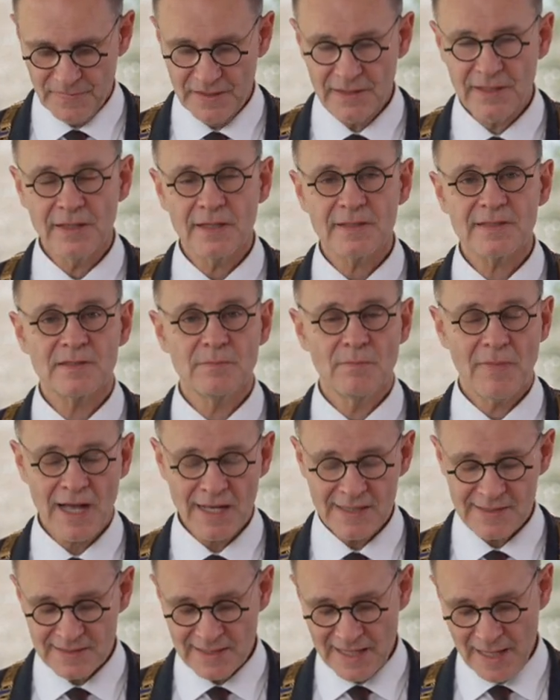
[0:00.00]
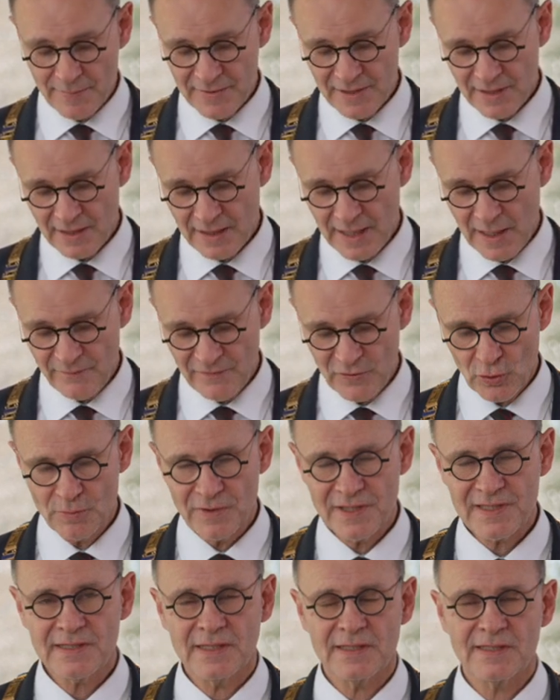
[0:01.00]
Die ersten Maßnahmen haben wir
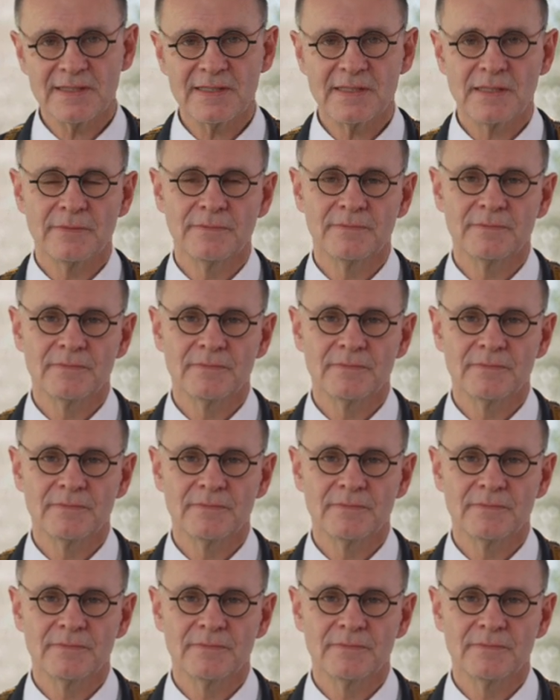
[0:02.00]
umgesetzt.